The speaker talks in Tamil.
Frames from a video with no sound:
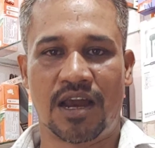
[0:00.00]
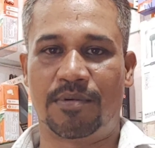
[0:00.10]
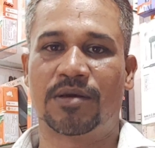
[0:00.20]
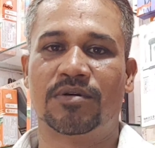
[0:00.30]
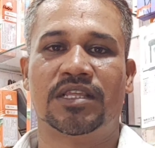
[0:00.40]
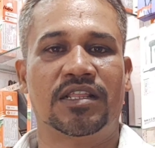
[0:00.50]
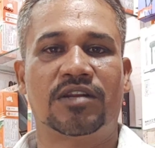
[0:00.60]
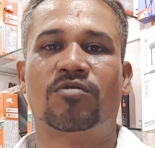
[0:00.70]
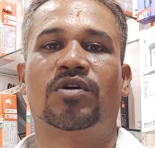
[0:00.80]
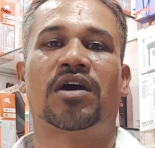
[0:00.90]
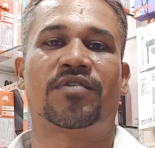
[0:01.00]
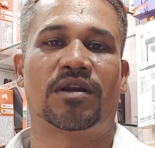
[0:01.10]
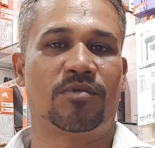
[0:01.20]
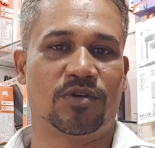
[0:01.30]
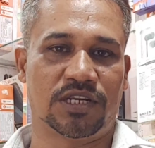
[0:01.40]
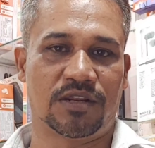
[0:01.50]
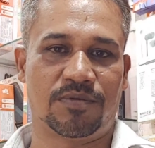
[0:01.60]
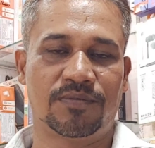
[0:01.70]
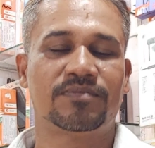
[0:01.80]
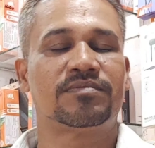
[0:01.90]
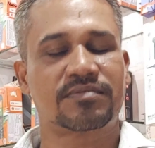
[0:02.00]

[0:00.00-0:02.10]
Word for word: அப்படிங்கும்போது தினம் தினம் ஒரு ஆஃபர் நம்ம கொடுத்துட்டே இருப்போம்